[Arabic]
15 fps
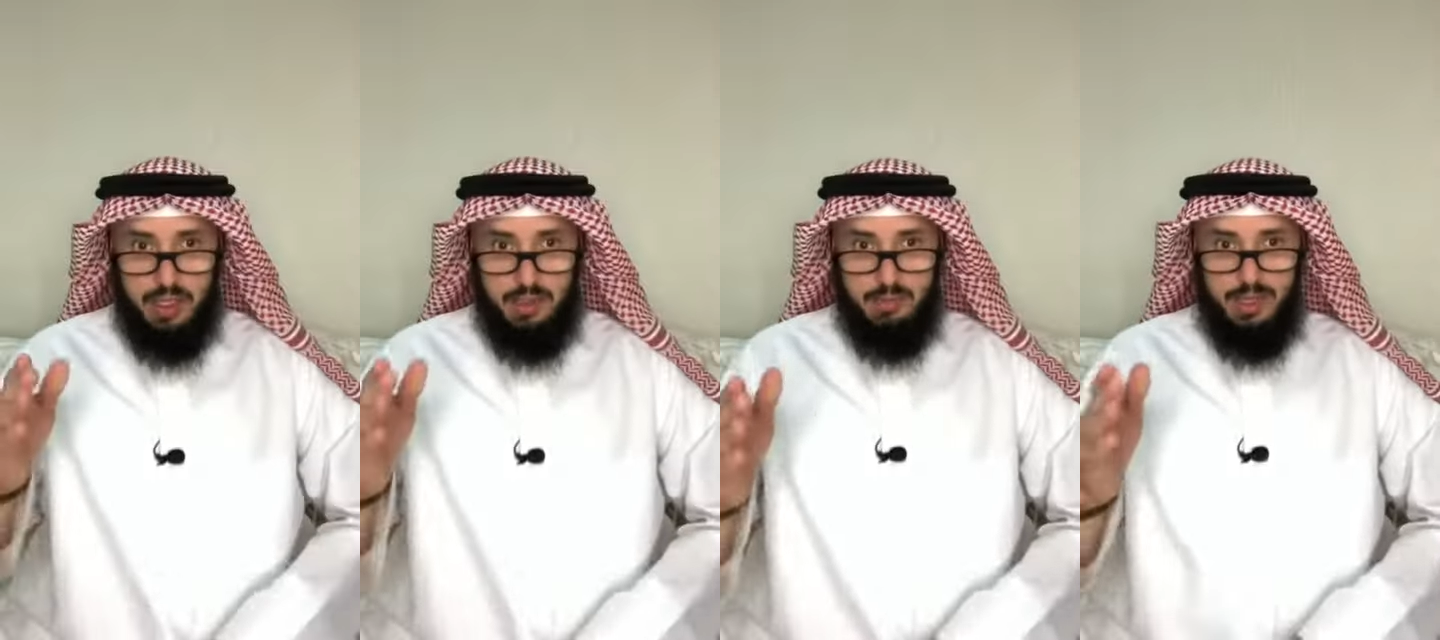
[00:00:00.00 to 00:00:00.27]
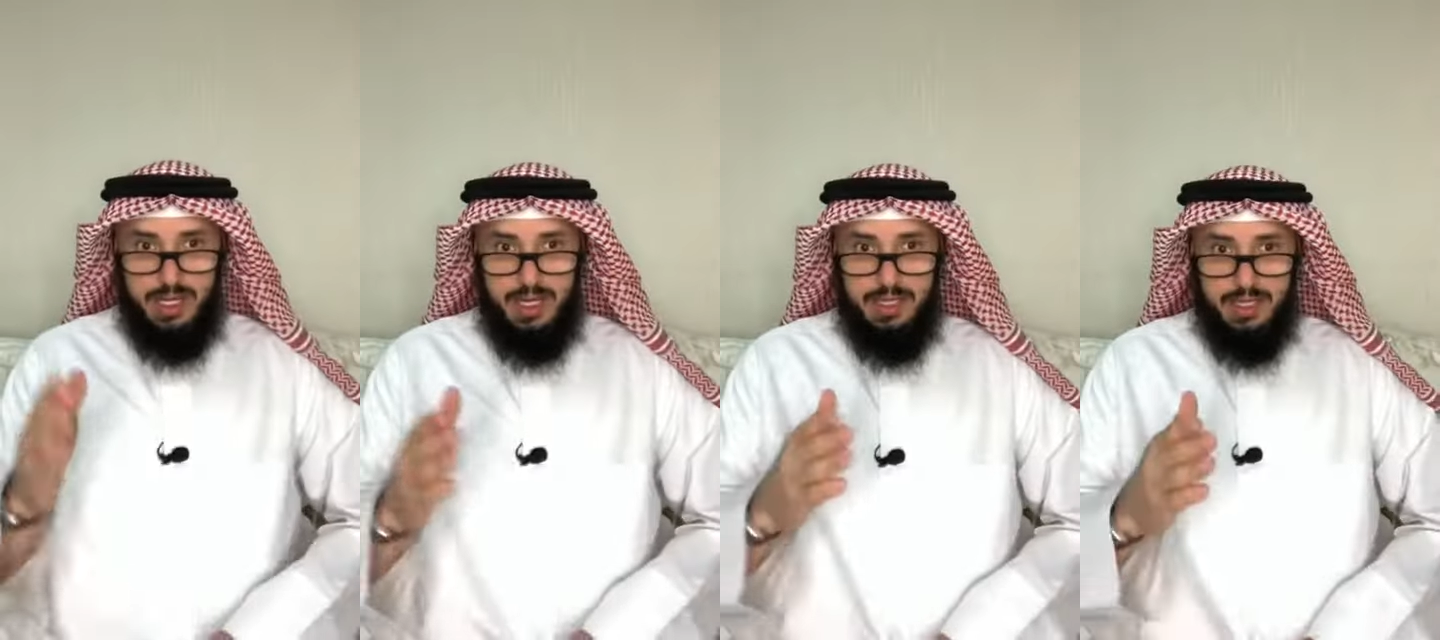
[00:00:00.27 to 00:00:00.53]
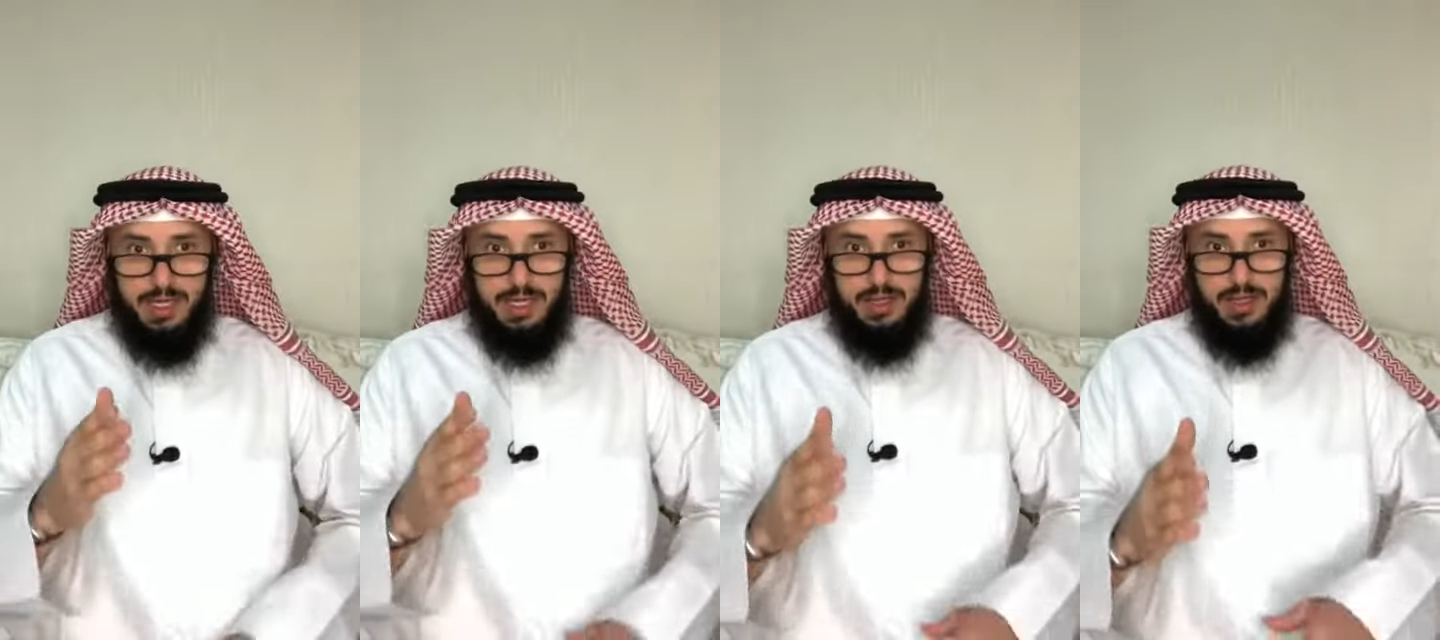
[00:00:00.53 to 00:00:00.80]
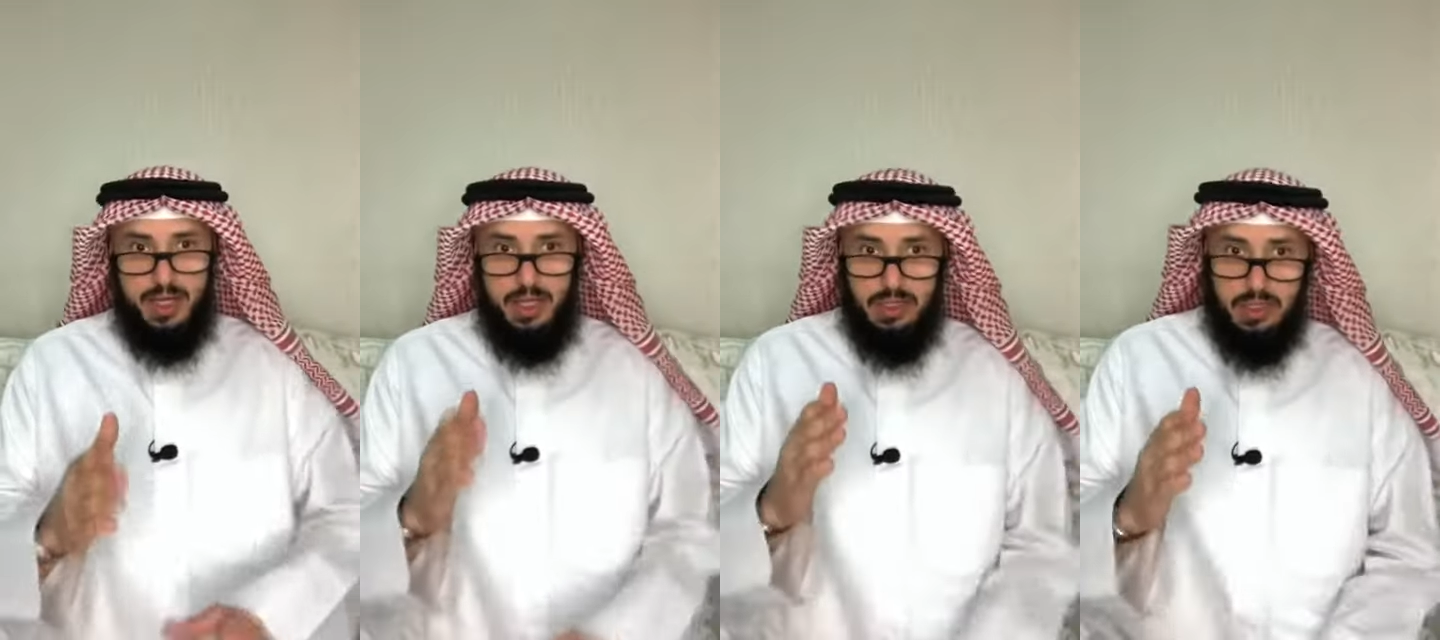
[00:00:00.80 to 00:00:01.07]
بالحد
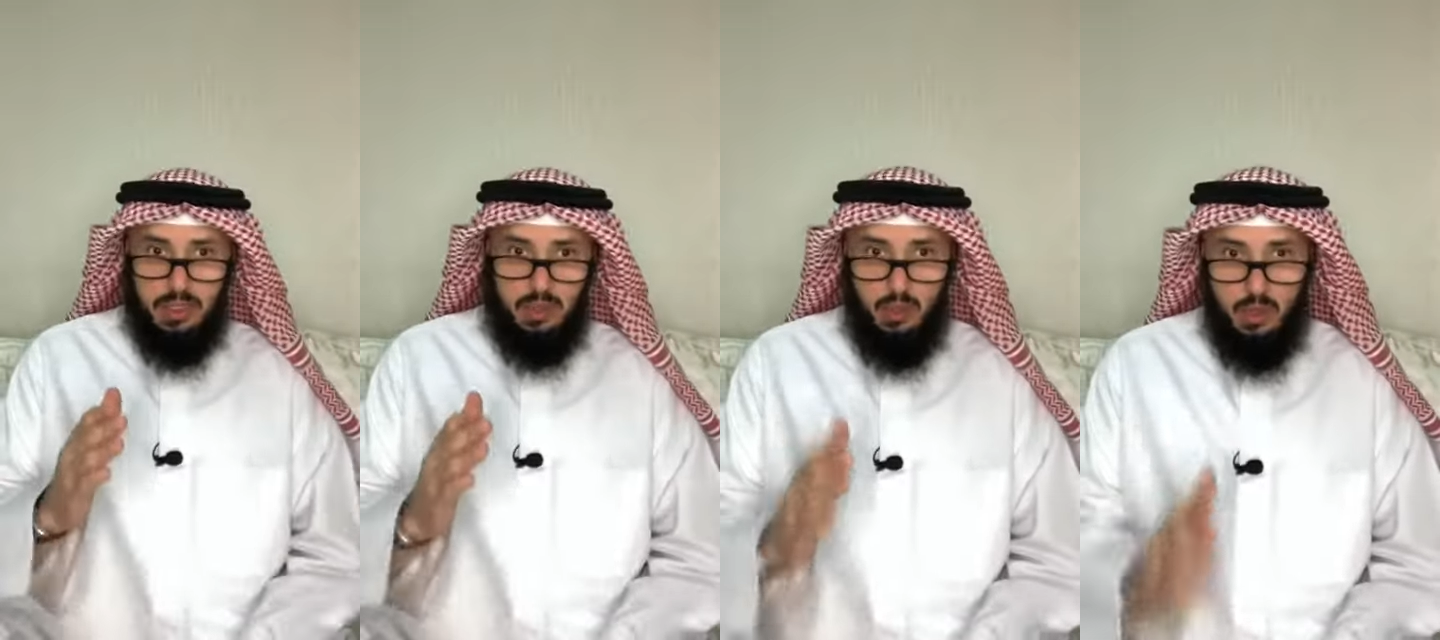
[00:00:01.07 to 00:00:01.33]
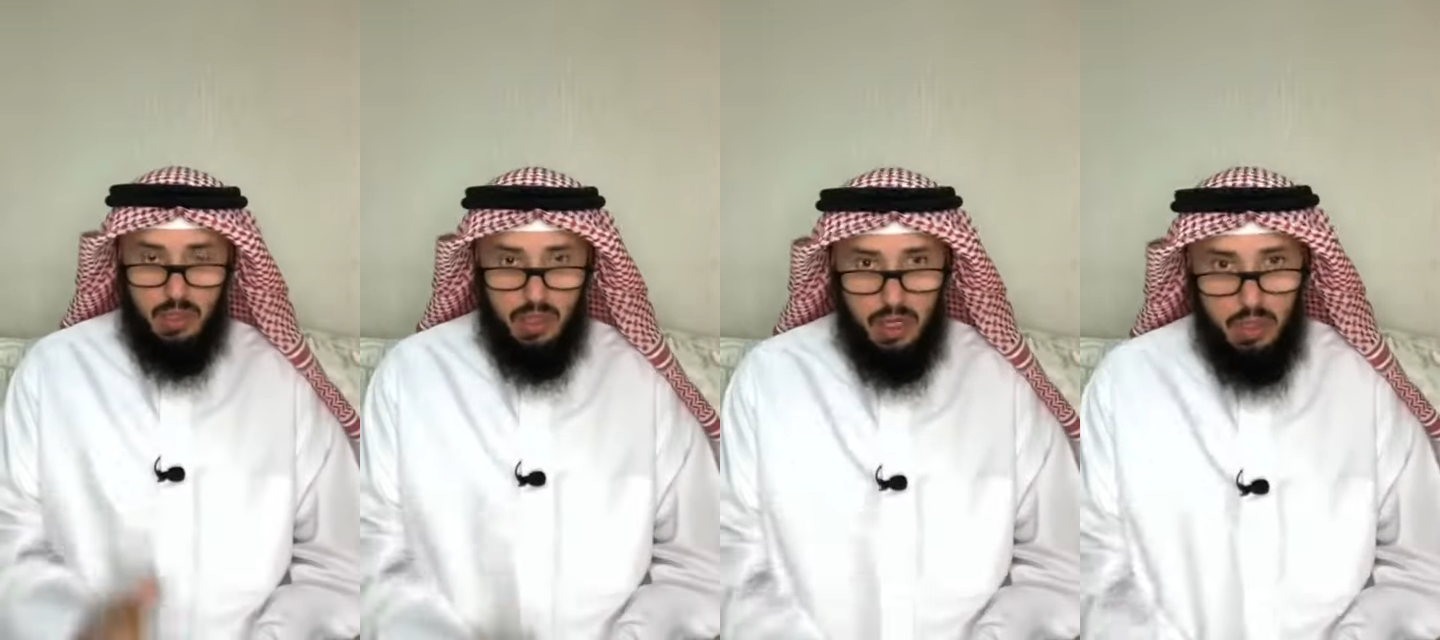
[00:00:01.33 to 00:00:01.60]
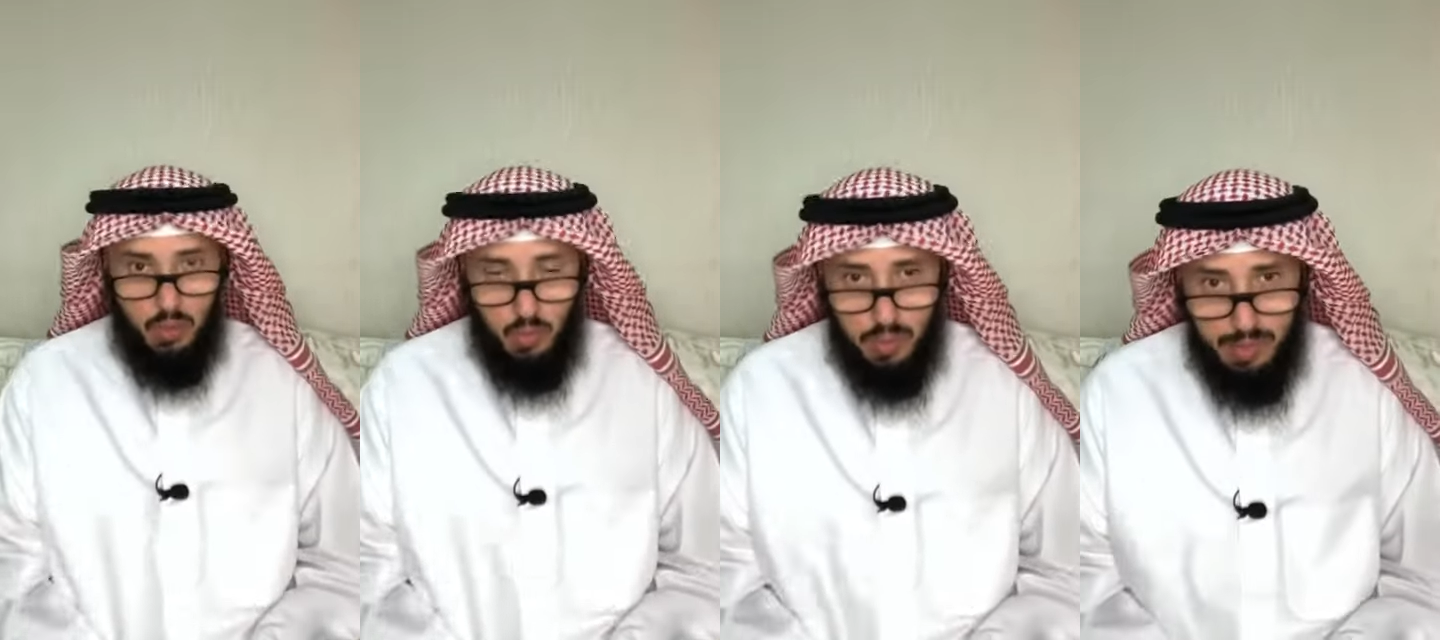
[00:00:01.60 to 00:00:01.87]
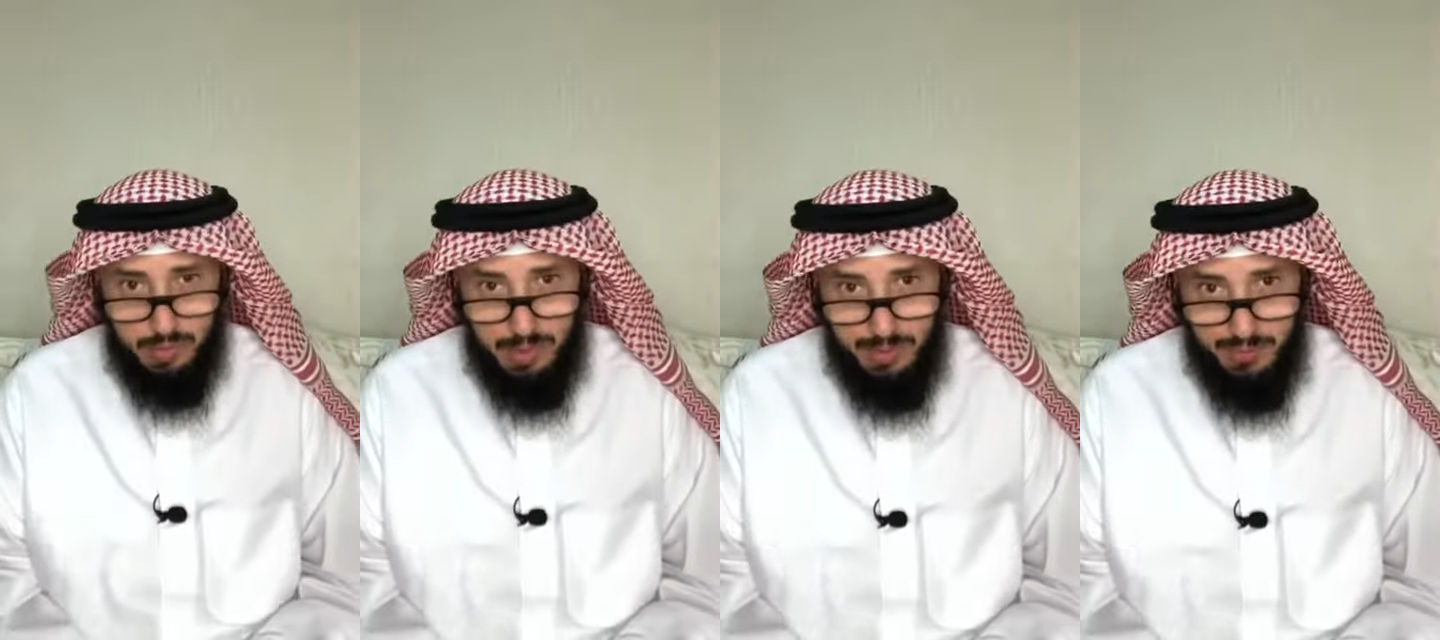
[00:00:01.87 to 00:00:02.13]
الذي حده
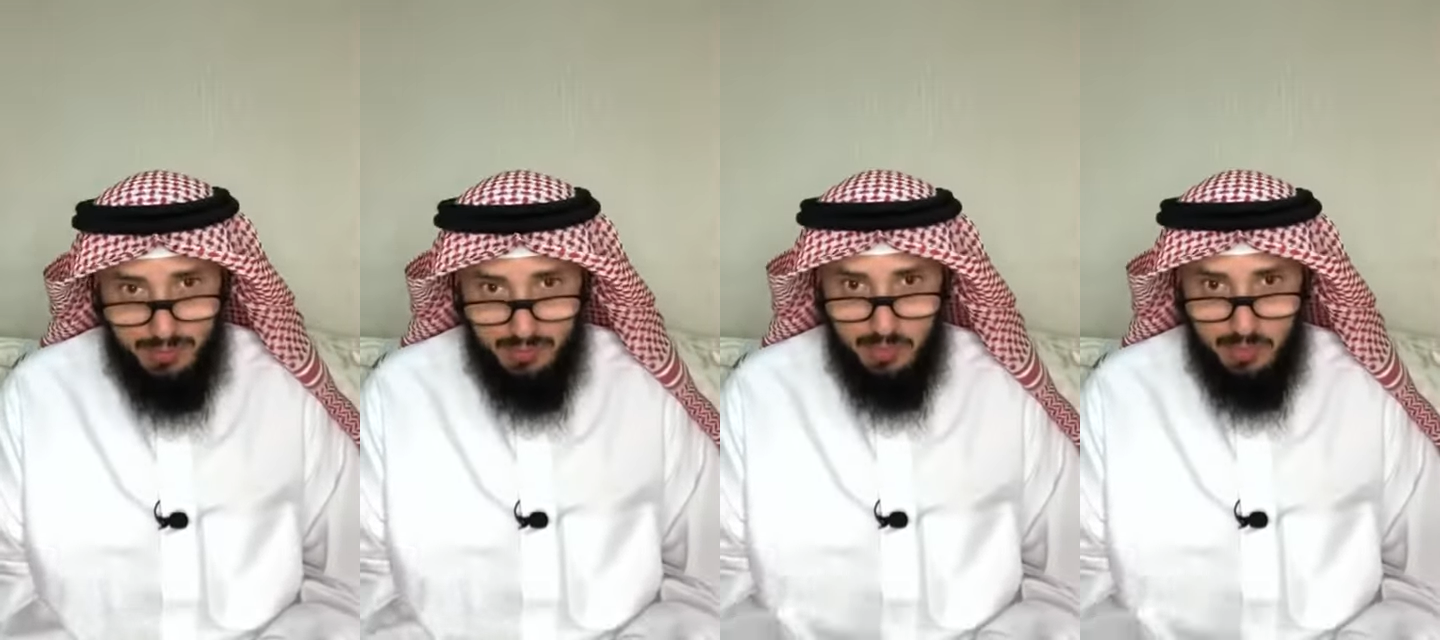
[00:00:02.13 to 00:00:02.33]
العلماء